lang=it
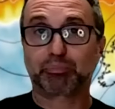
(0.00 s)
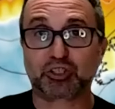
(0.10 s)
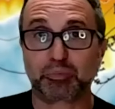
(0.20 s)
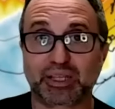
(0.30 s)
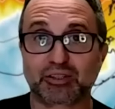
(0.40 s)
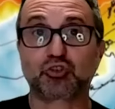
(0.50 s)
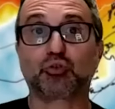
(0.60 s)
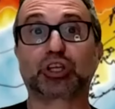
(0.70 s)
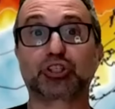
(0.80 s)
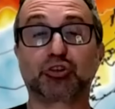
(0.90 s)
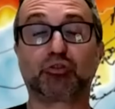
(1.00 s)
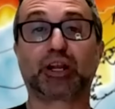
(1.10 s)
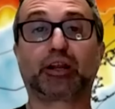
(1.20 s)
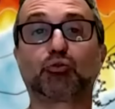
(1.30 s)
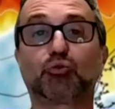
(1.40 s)
precipitazioni che
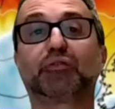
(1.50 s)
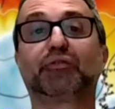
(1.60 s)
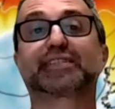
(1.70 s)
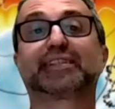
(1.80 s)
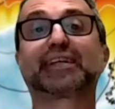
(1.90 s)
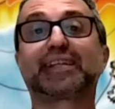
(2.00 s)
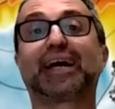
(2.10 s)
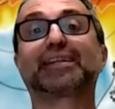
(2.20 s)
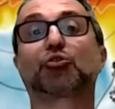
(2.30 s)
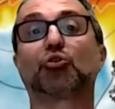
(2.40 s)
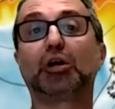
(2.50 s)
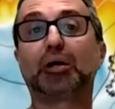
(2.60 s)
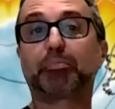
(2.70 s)
scivoleranno lungo il versante adriatico